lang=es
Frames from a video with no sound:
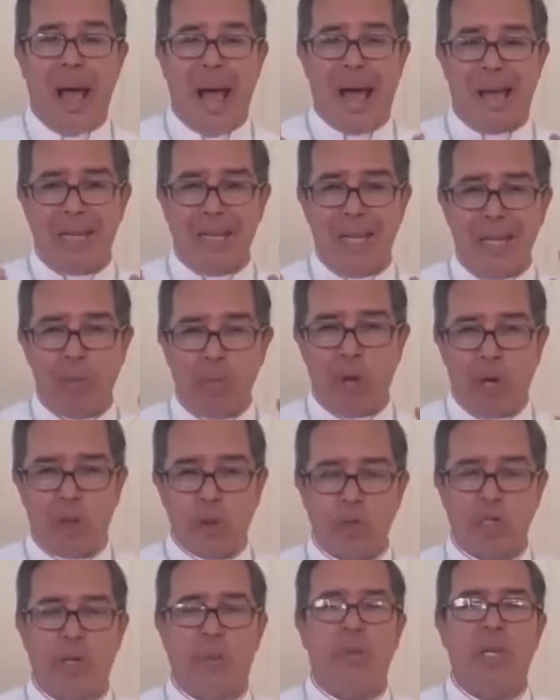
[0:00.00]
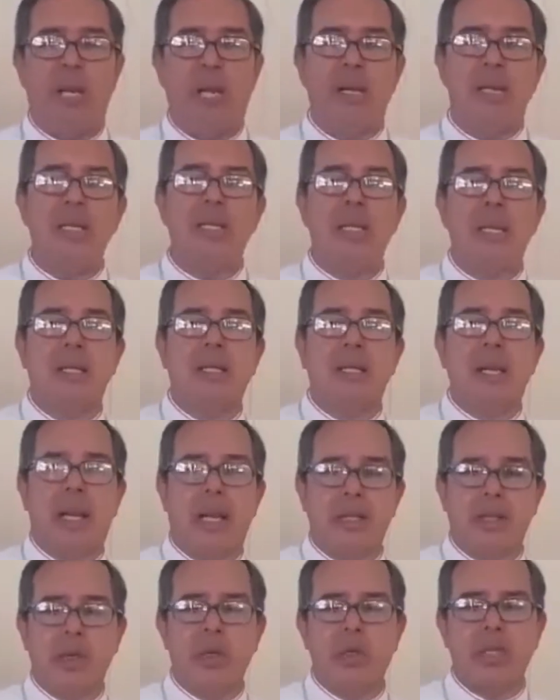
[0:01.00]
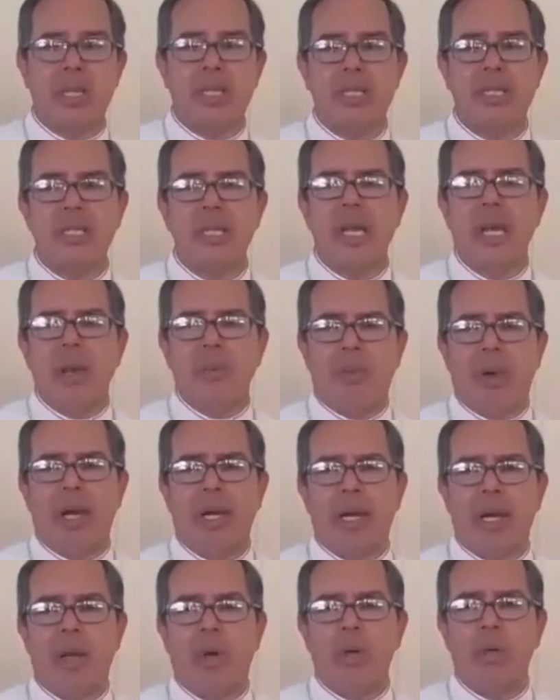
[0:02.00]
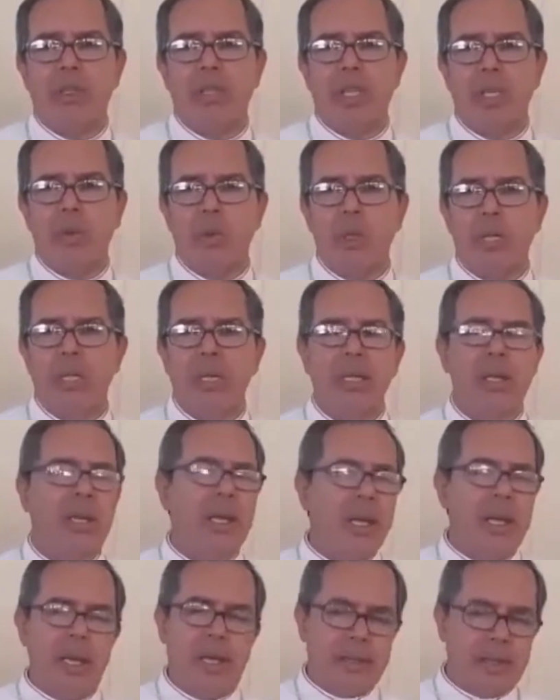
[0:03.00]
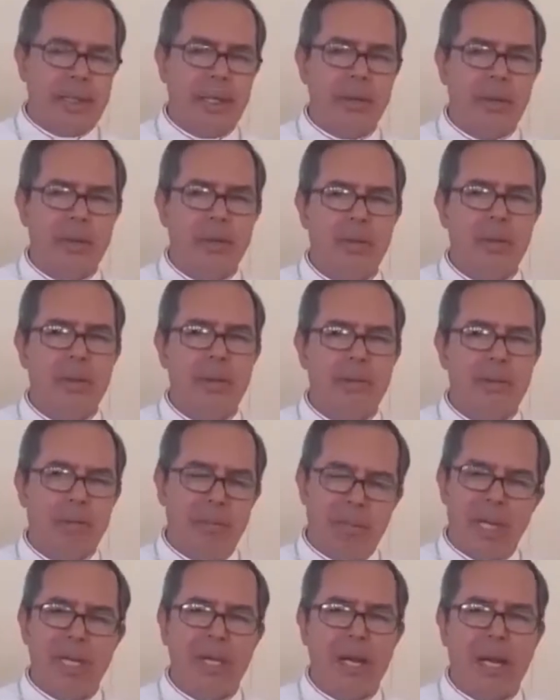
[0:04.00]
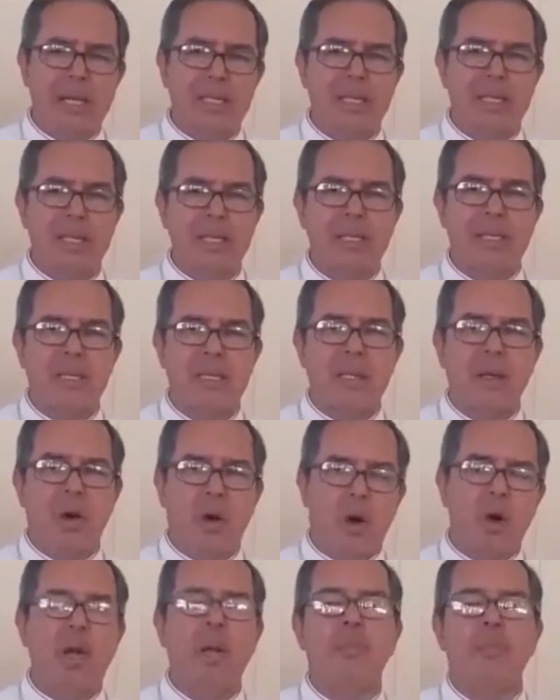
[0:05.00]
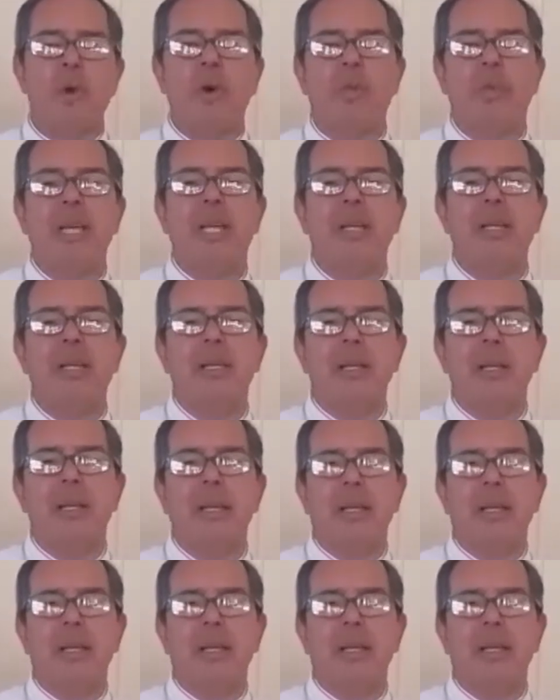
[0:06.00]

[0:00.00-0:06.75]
animo a los seminaristas de la diócesis para que continúen y les digo mil gracias, oren por mí,